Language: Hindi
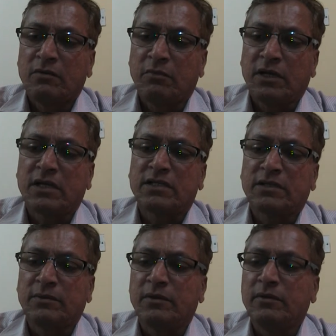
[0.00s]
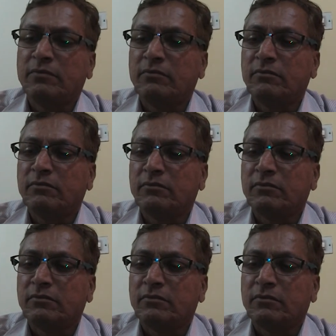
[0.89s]
महाराष्ट्र में
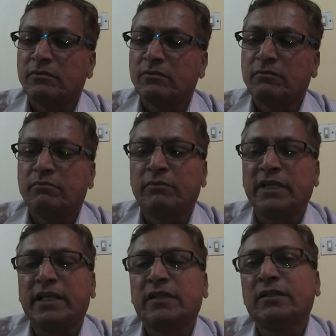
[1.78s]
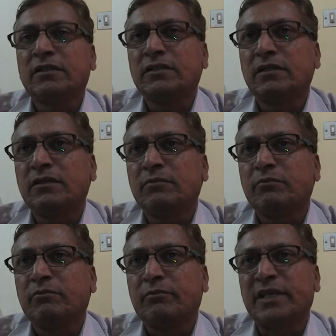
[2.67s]
मेरे अंदाज से
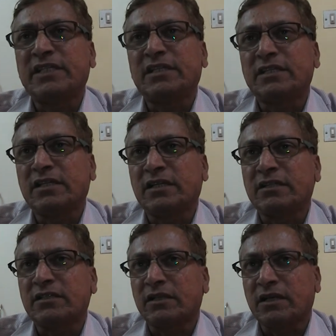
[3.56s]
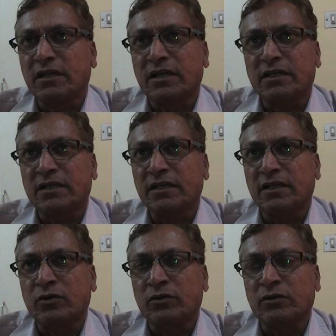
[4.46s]
पैंसठ से अड़सठ लाख गाट का ही
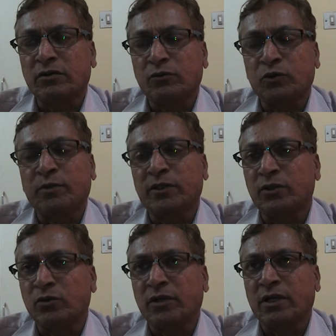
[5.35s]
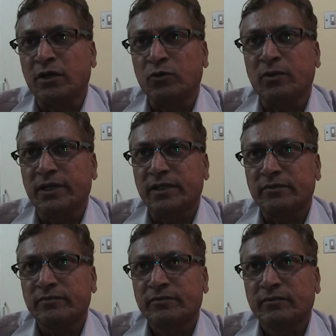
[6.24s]
उत्पादन होने का अनुमान है
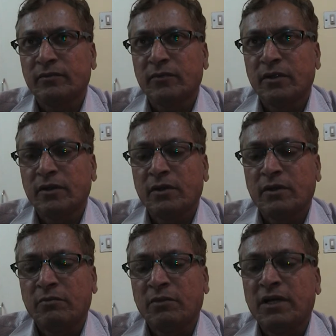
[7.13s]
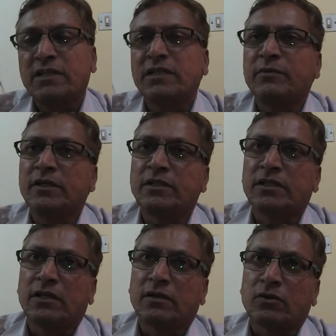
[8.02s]
महाराष्ट्र में इस
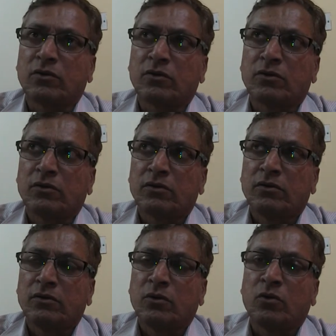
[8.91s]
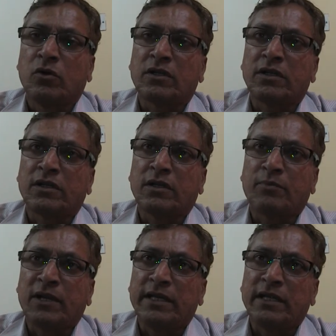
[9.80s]
साल कॉटन का
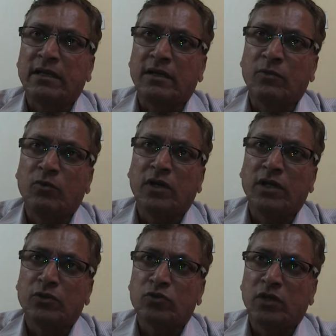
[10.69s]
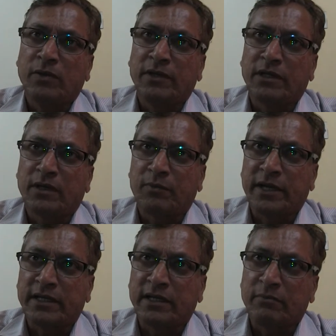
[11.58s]
प्लांटिंग कम हुआ है सोयाबीन का
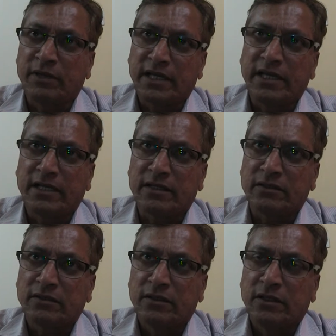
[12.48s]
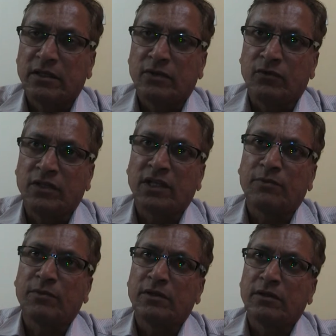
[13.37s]
प्लांटिंग बढ़ गया है
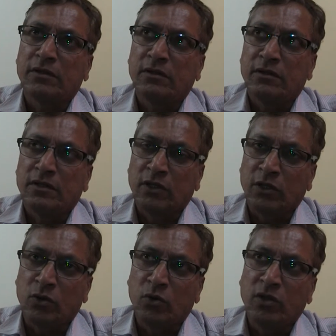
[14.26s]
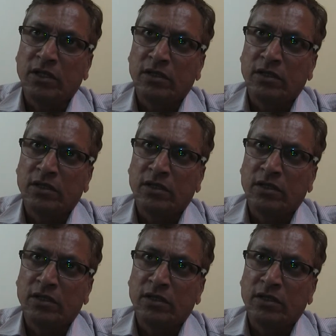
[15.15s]
विदर्भ हिंगोली